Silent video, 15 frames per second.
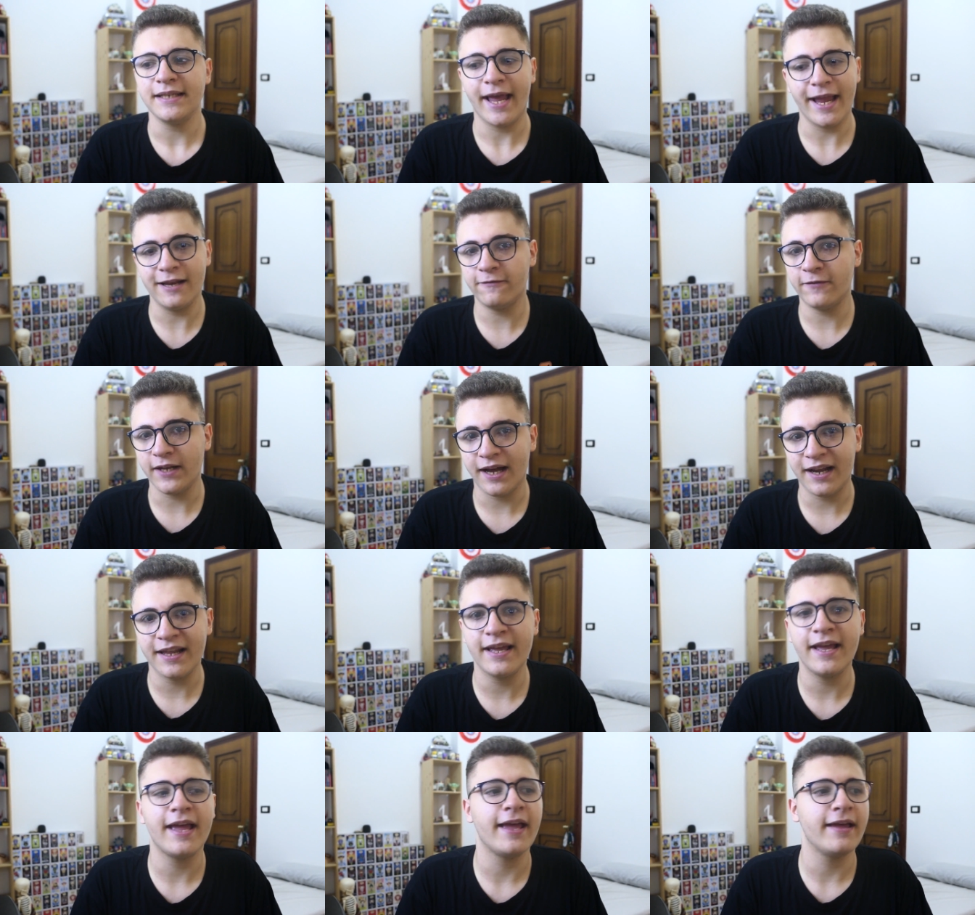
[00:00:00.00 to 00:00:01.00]
è il
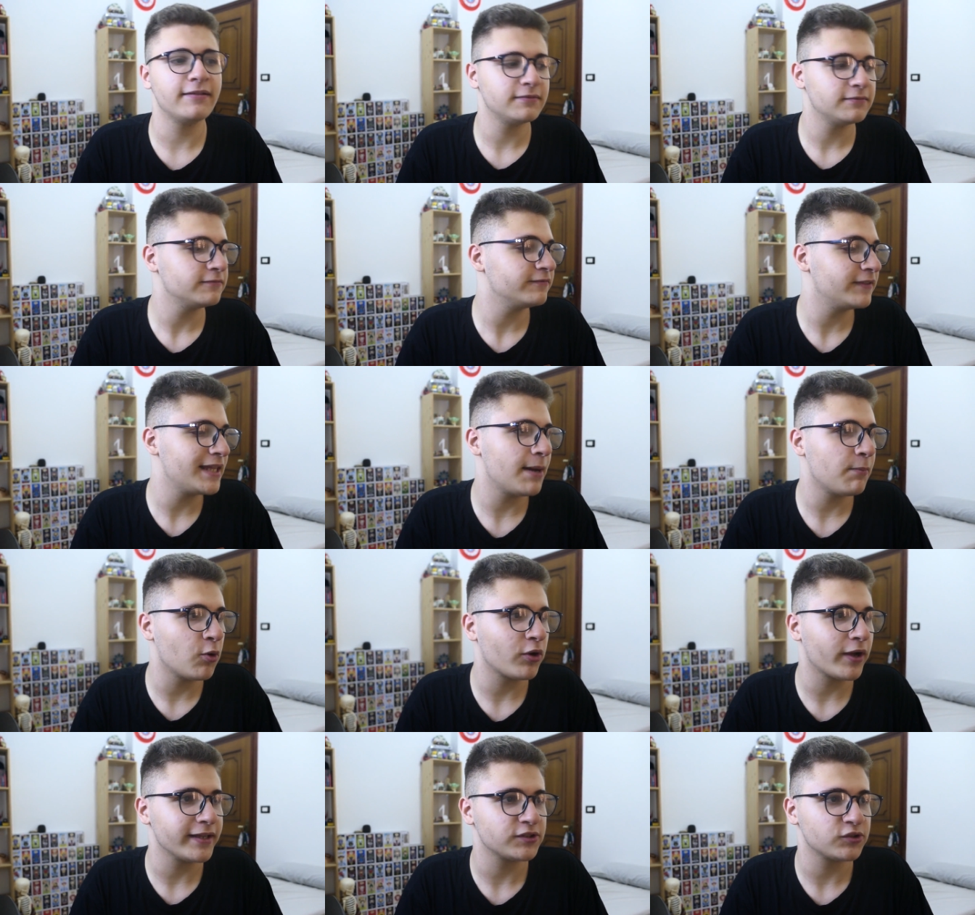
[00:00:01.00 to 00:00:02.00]
finale e
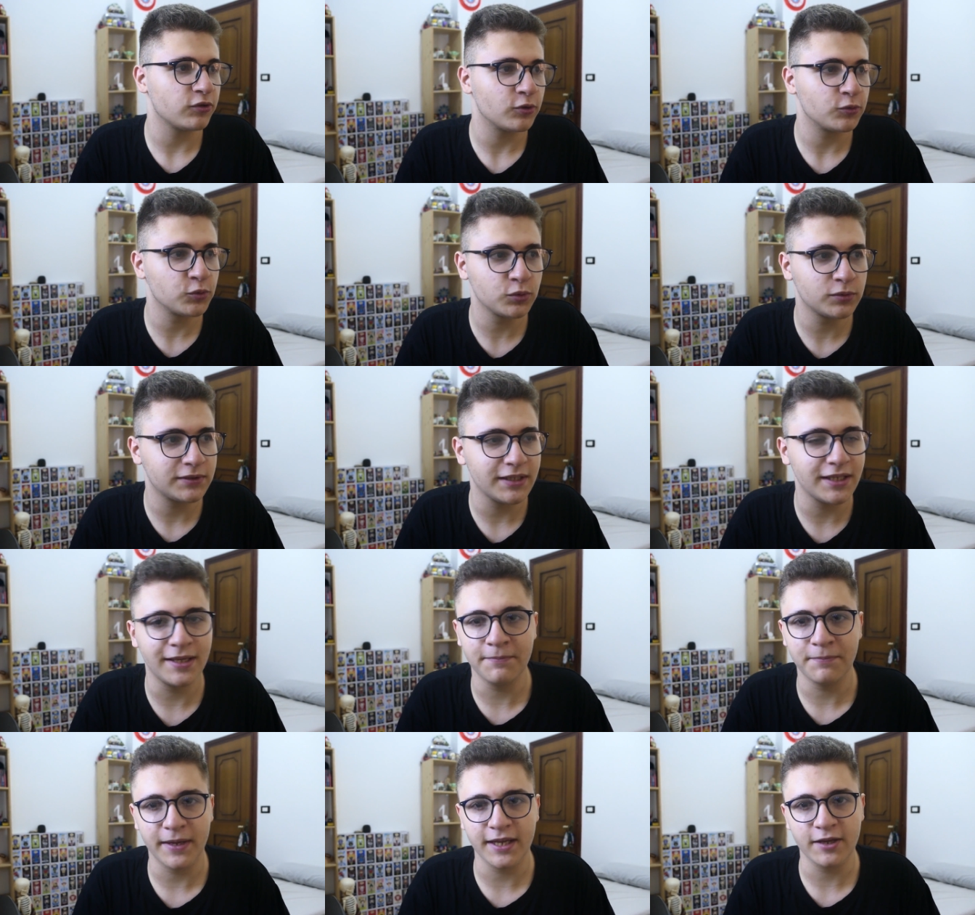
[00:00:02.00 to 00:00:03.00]
vediamo che sono
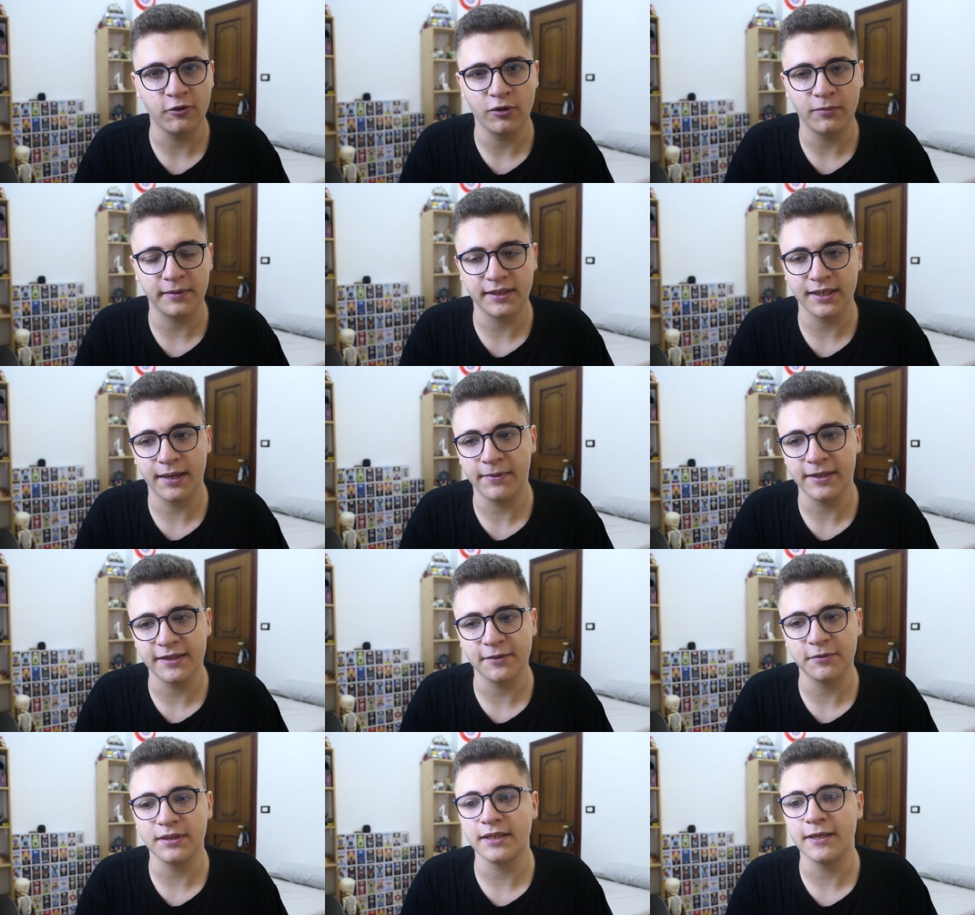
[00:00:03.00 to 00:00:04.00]
tutti in pericolo
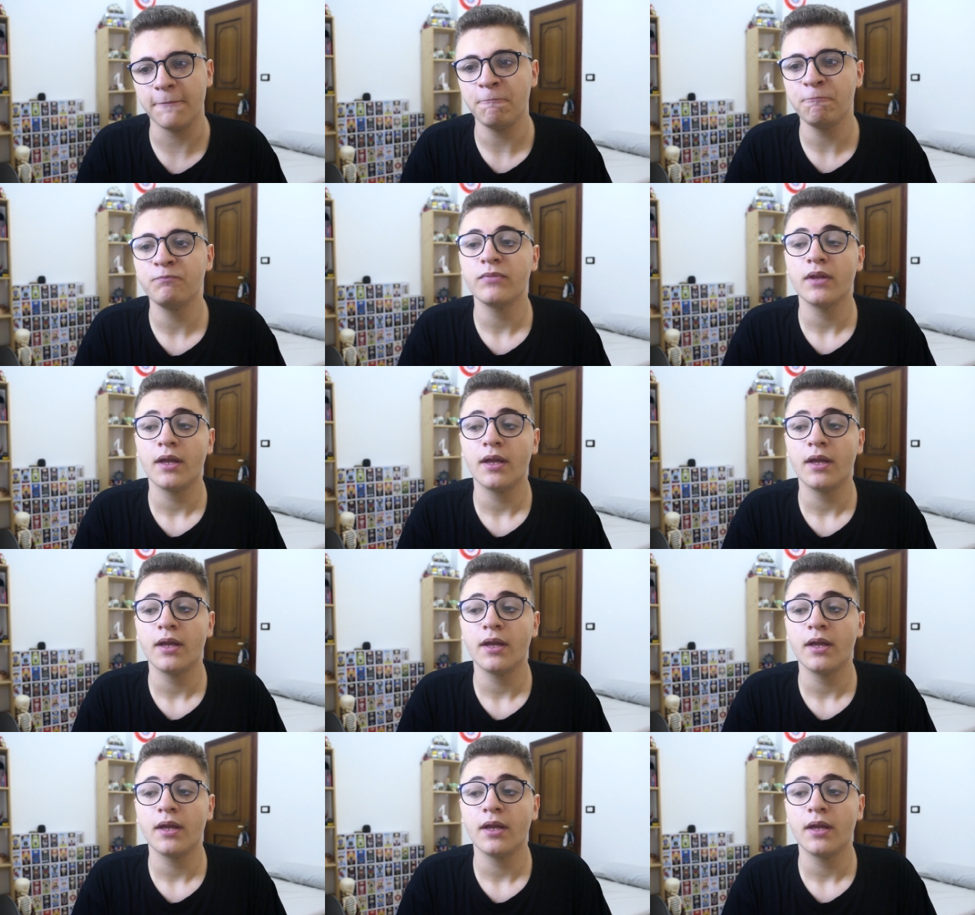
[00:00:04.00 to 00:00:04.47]
praticamente, quindi